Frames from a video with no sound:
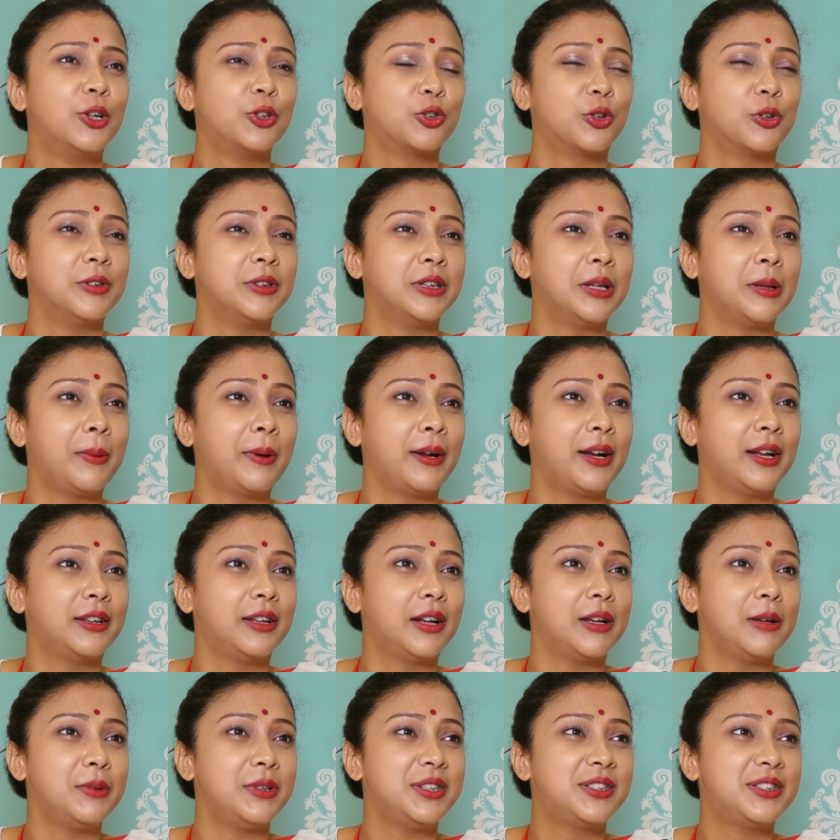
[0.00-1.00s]
সন্ধেবেলা
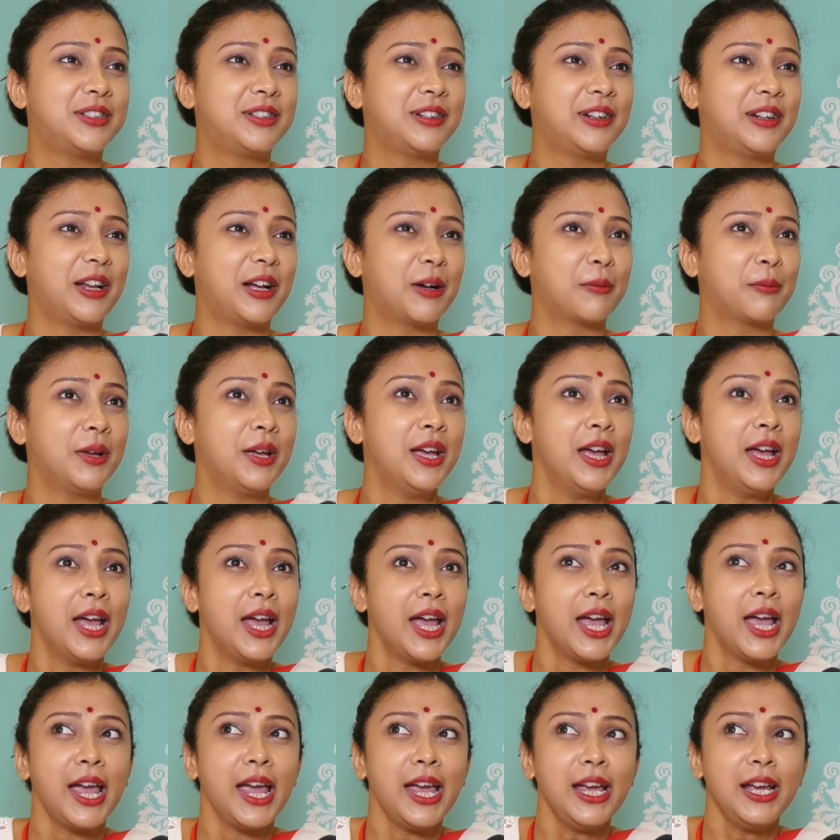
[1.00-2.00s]
তাহলে বিচ্ছিরি লাগবে
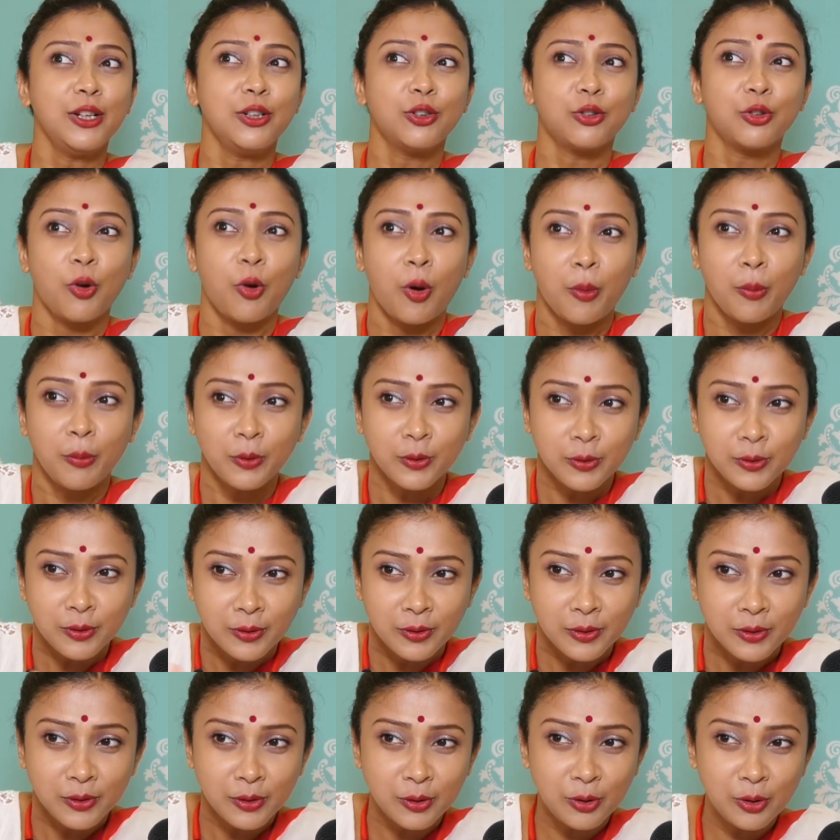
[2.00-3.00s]
এই
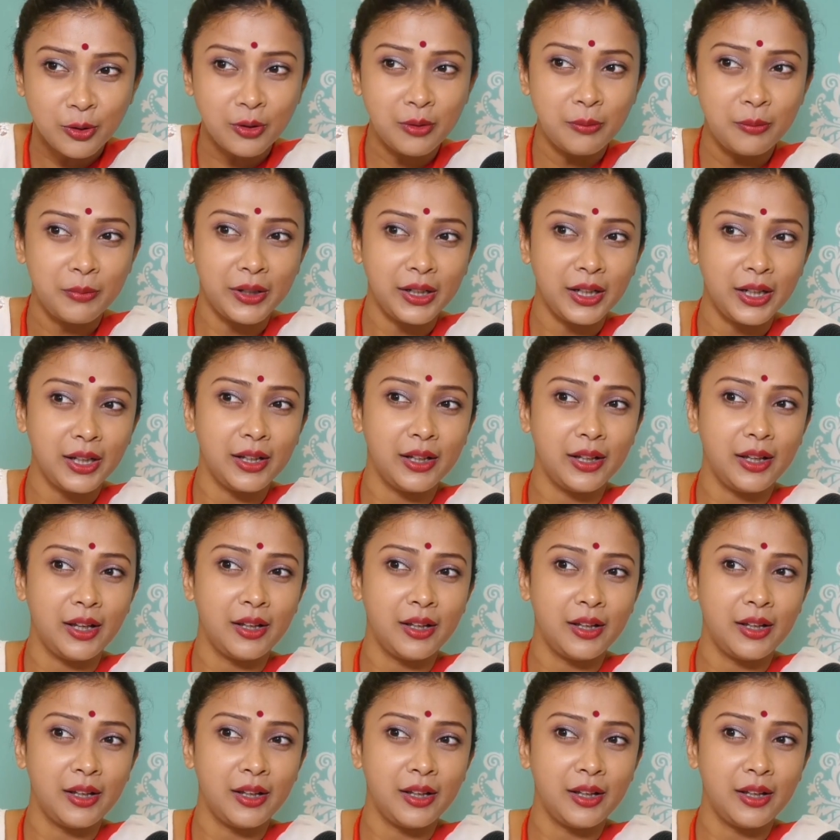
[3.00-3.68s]
সমস্ত মানে